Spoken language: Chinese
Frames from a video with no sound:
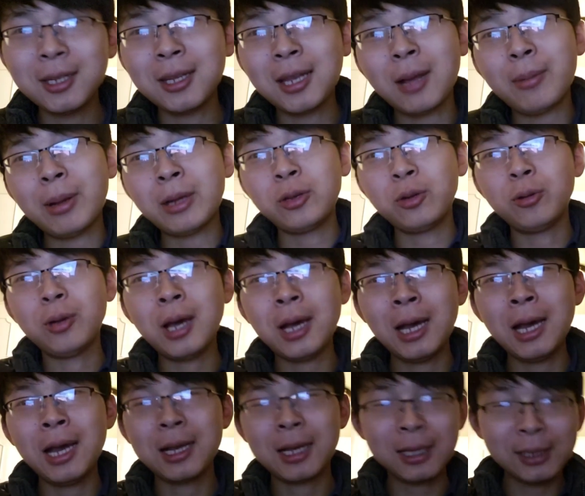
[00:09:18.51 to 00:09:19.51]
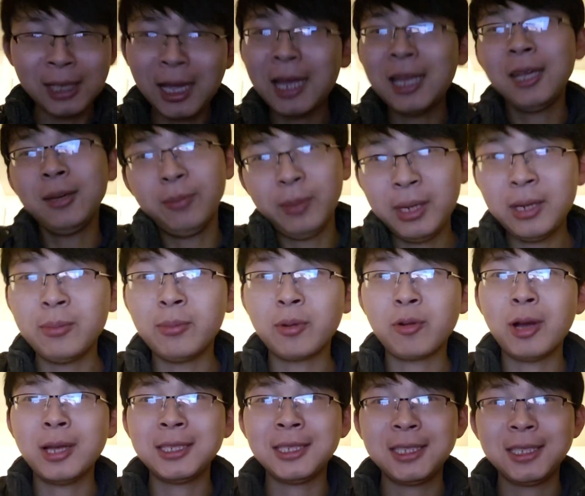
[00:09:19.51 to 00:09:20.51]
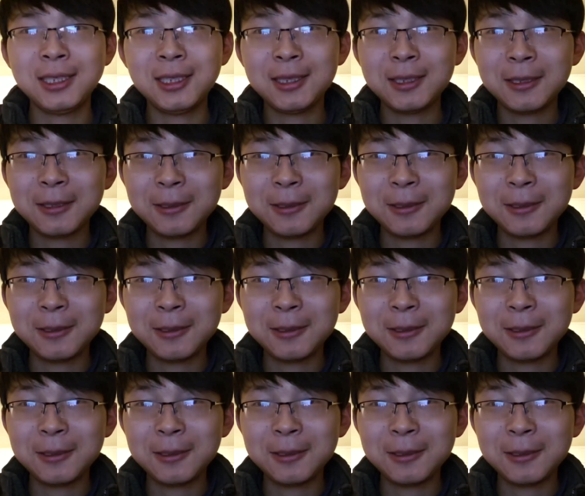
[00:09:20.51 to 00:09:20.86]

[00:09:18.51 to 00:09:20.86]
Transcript: 的那帮流浪汉，跟他也没什么关系。